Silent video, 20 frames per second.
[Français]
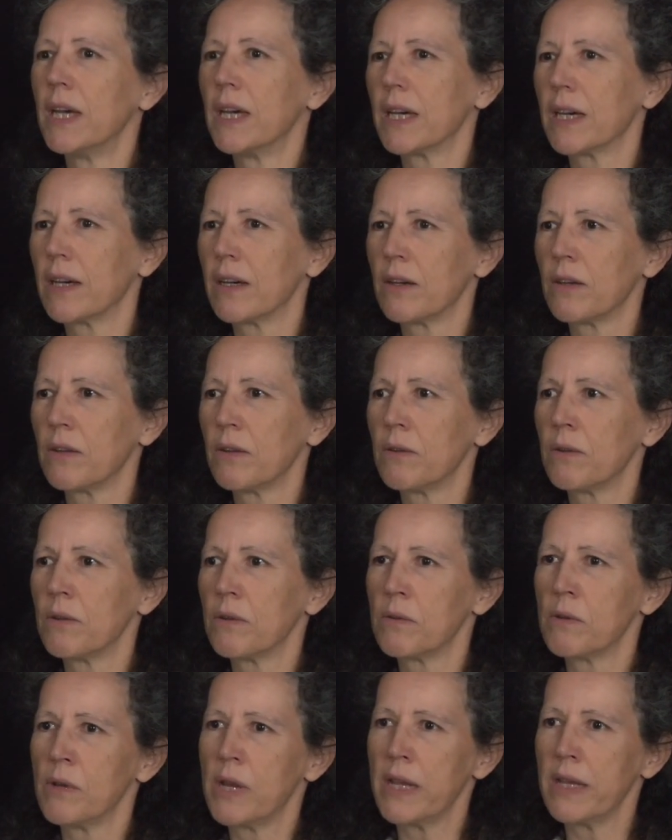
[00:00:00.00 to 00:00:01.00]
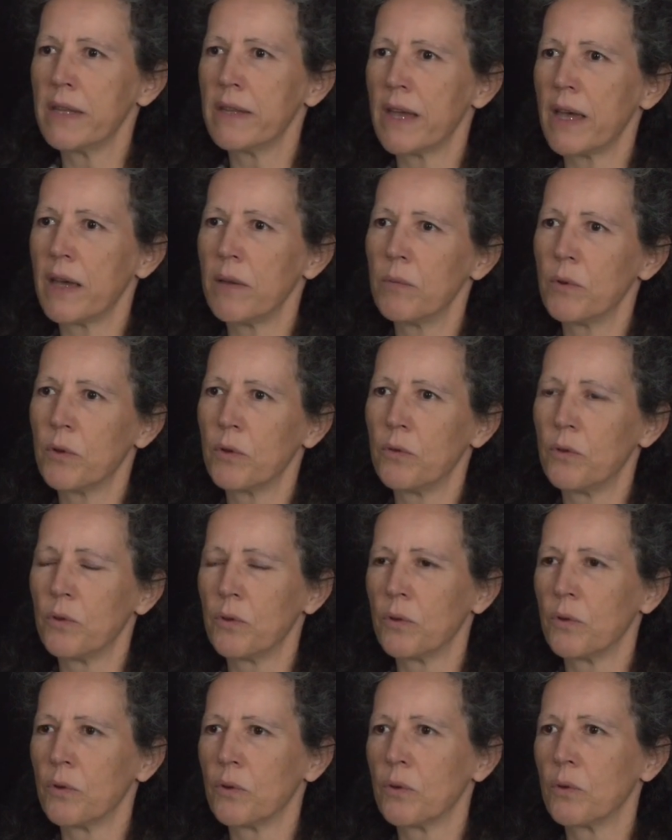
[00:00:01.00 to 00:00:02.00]
les thèmes
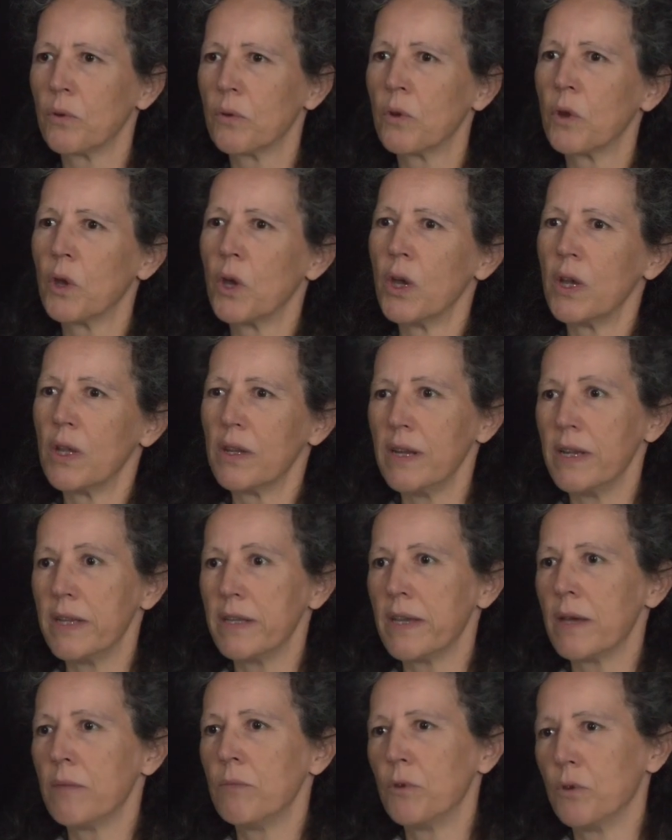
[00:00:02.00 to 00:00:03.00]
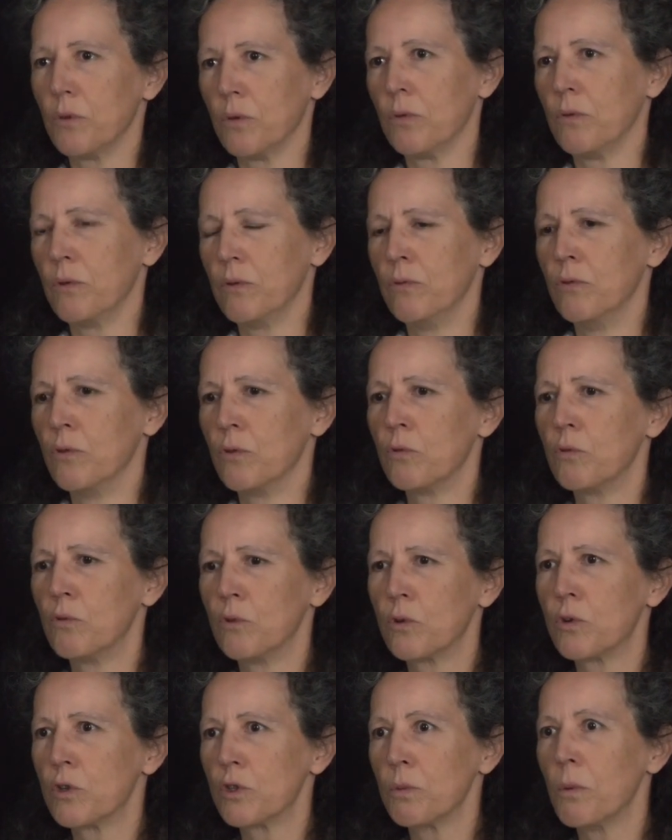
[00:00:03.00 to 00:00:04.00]
de, thèmes
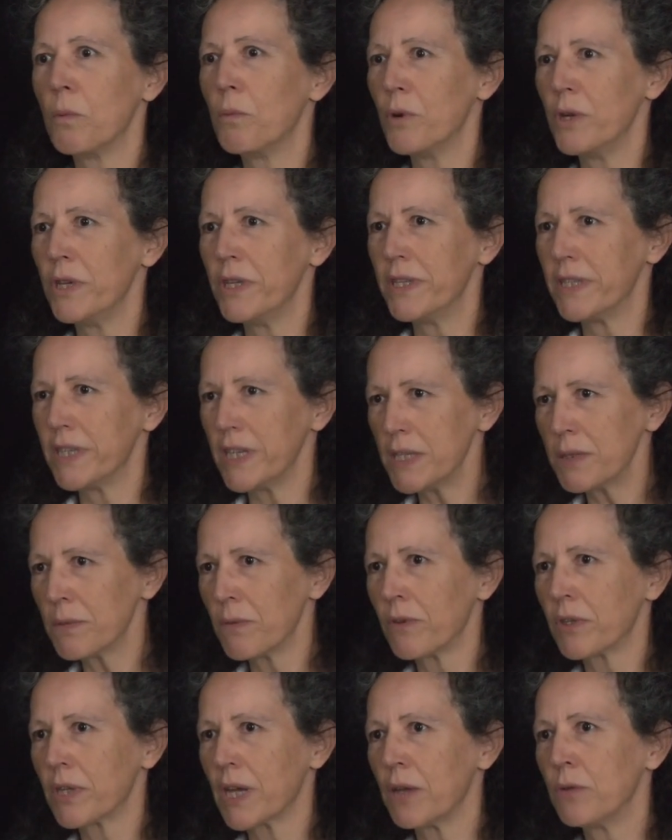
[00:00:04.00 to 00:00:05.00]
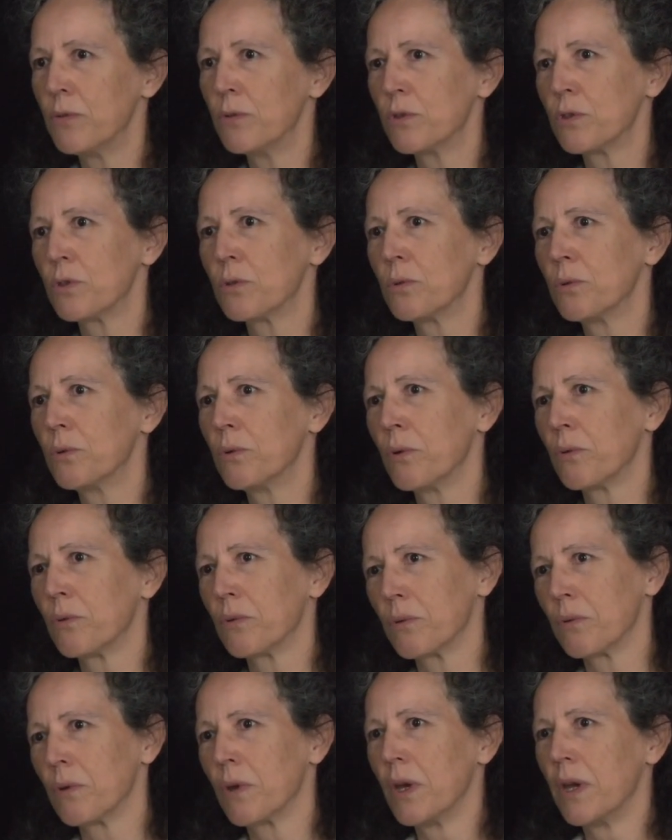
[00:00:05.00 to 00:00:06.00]
de, cosmopolitisme, traduction et
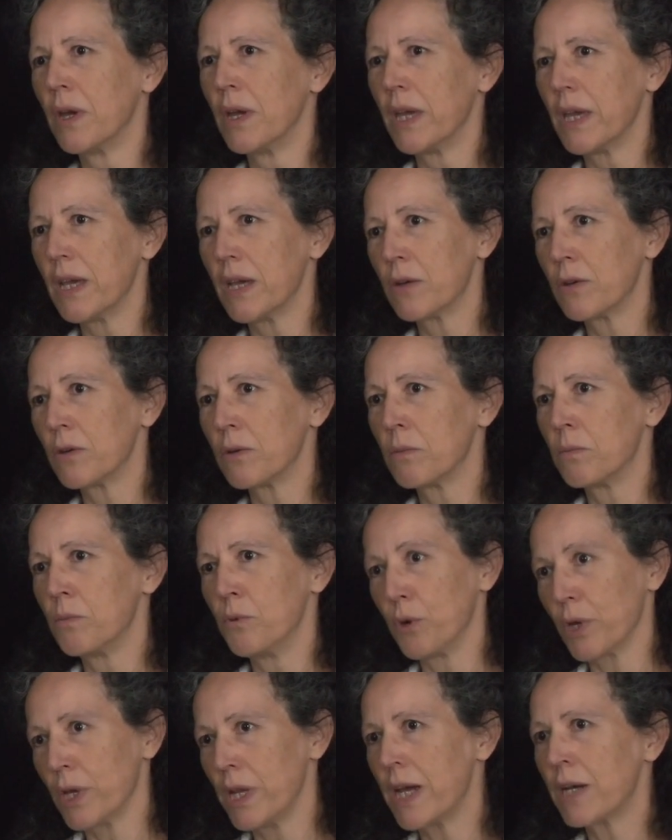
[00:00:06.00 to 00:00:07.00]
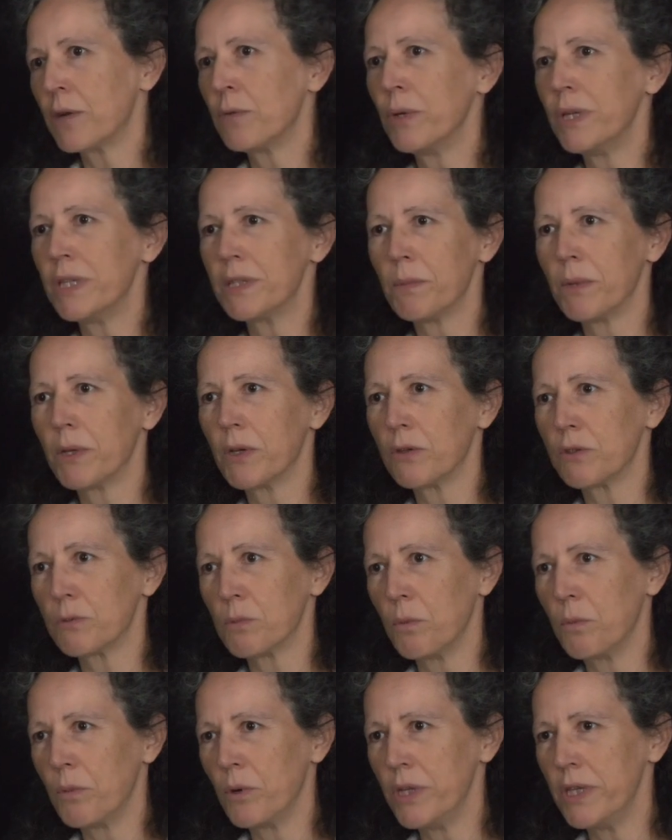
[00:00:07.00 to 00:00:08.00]
et plurilinguisme et
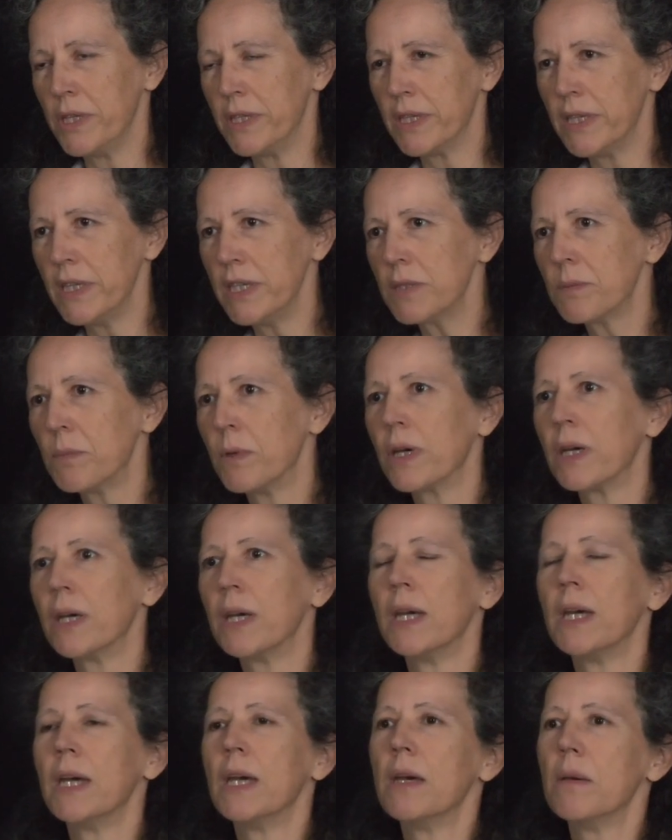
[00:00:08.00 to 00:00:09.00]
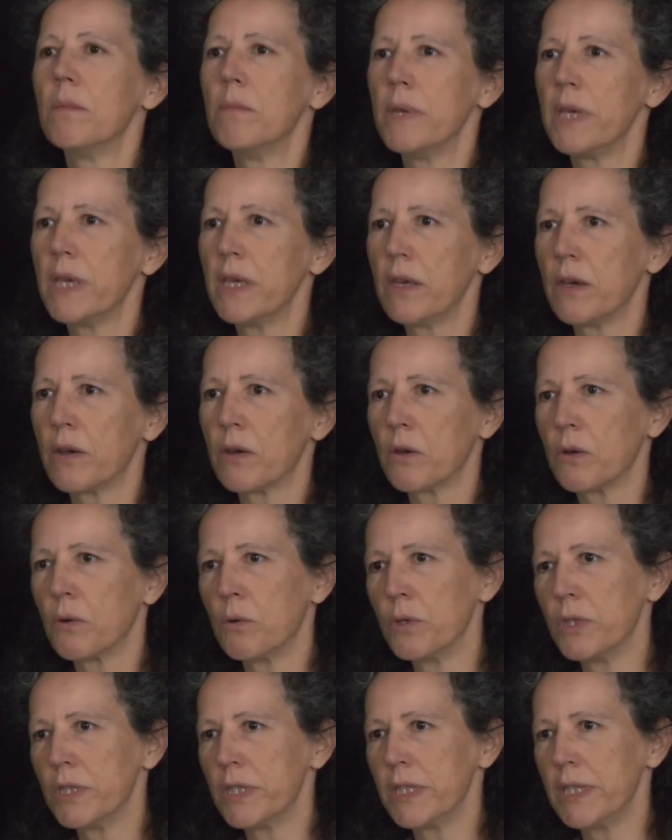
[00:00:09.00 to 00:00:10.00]
cosmopolitisme, mais
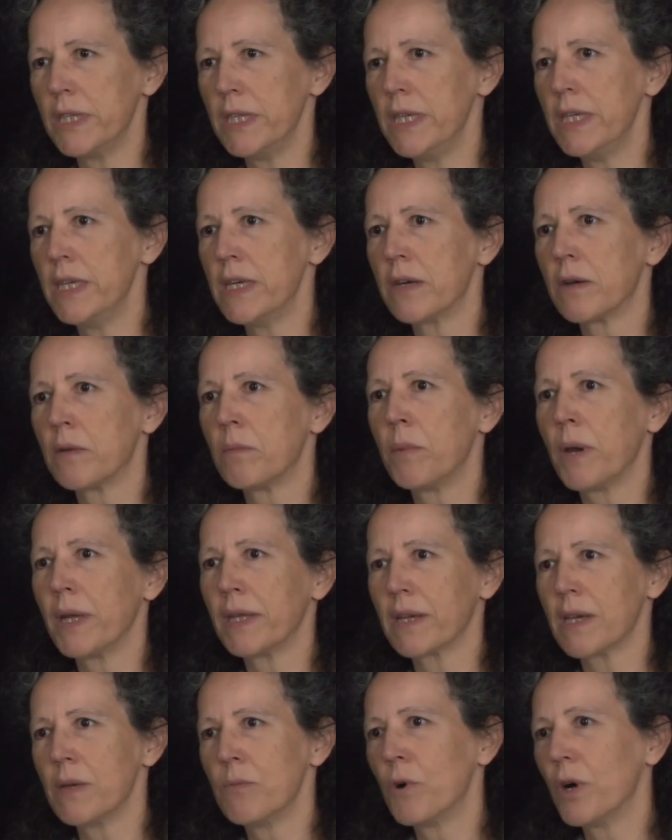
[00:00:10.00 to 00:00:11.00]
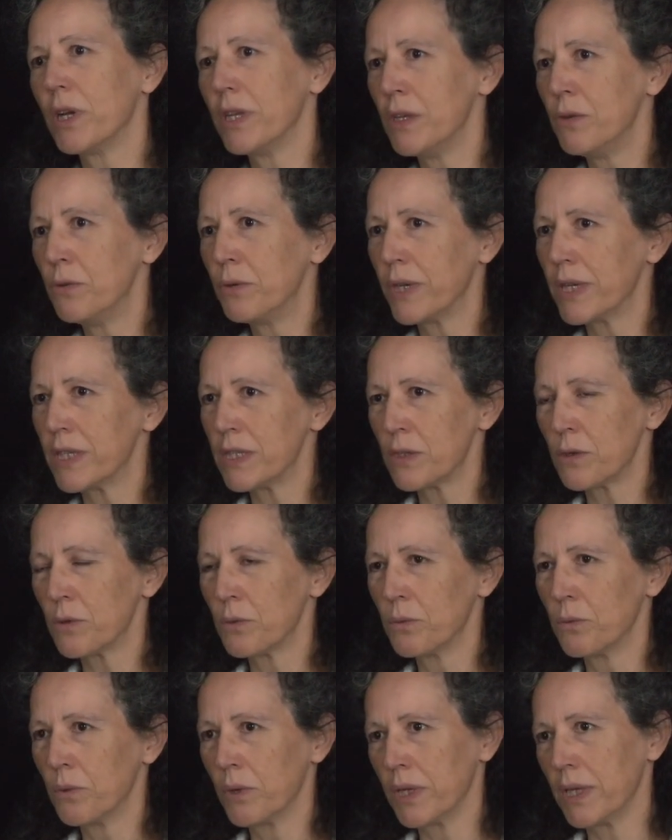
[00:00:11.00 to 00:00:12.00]
aussi patrimoine
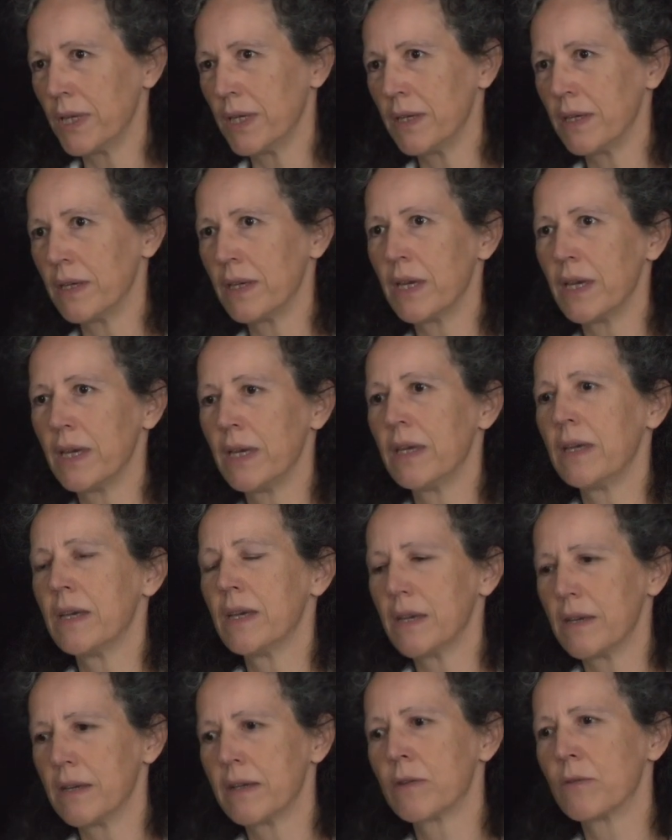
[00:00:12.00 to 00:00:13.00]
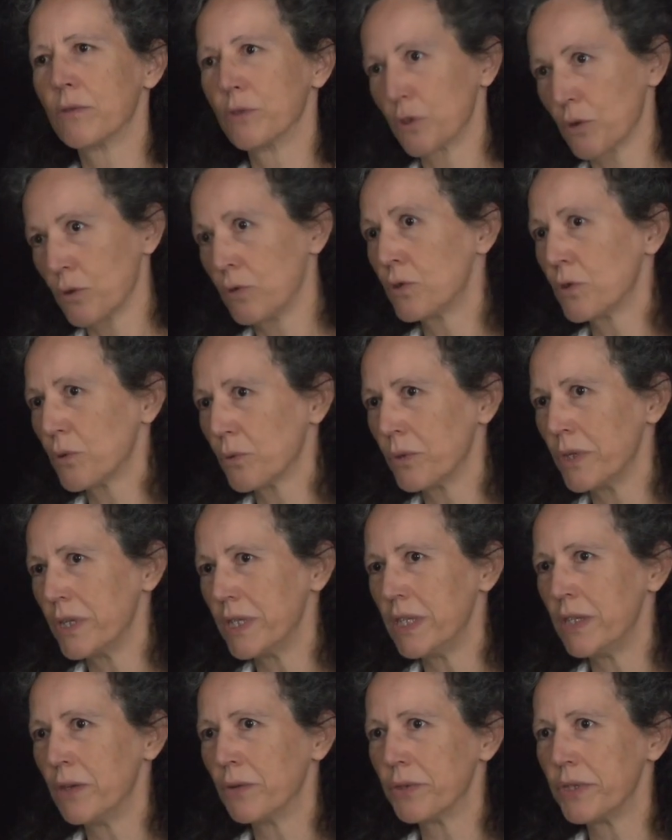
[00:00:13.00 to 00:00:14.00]
d'éducation et, construction
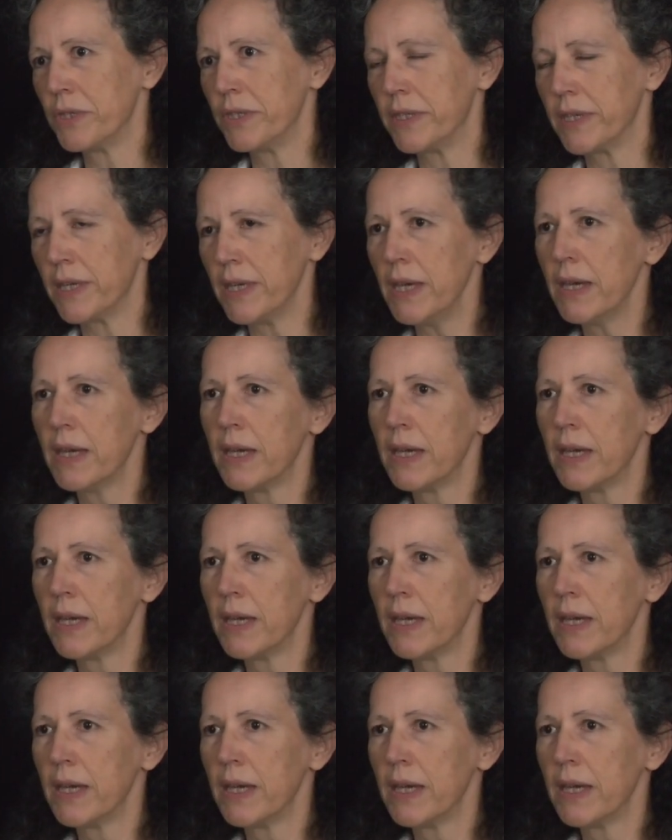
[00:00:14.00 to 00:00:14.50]
des identités,